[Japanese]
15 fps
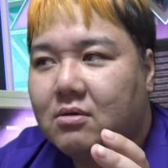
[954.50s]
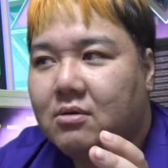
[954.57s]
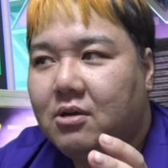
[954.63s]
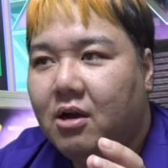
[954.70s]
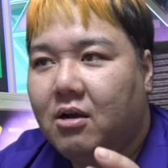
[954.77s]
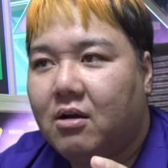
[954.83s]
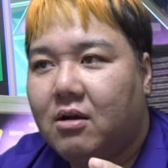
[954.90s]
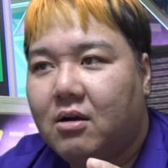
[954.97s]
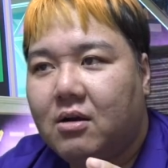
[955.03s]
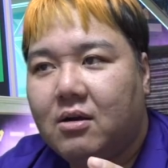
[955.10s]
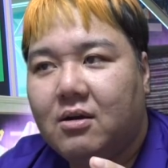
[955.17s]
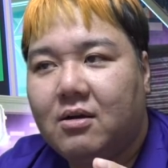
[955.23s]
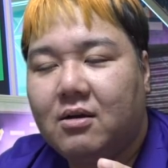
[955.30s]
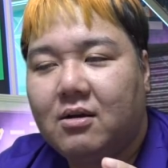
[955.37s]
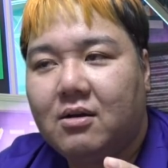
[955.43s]
いや、
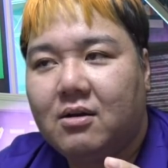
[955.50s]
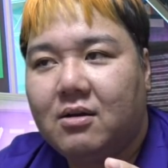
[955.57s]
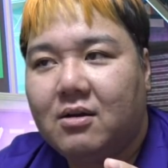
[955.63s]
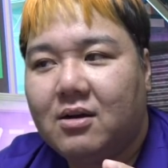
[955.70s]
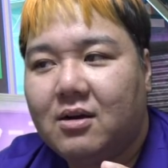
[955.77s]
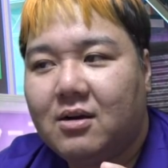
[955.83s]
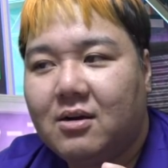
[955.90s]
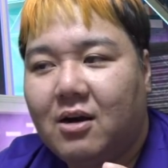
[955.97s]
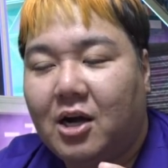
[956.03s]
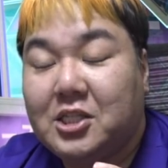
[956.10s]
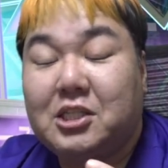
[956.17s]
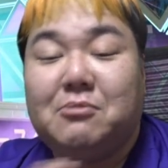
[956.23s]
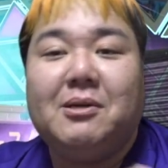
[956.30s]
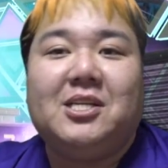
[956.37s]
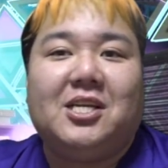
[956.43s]

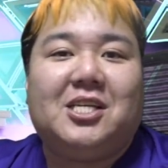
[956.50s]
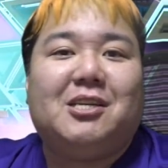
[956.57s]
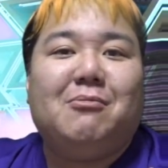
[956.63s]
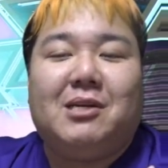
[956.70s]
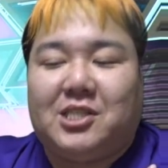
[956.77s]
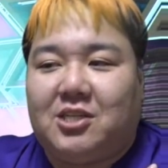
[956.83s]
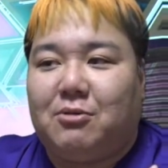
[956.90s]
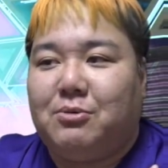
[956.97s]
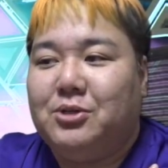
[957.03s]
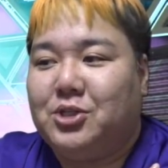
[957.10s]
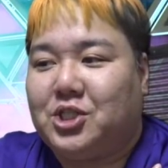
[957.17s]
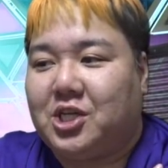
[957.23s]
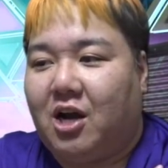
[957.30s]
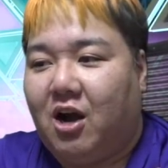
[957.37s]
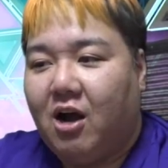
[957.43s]
初めて聞きました、
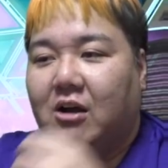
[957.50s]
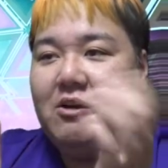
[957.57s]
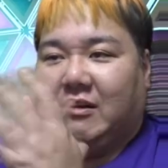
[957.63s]
フューチャー。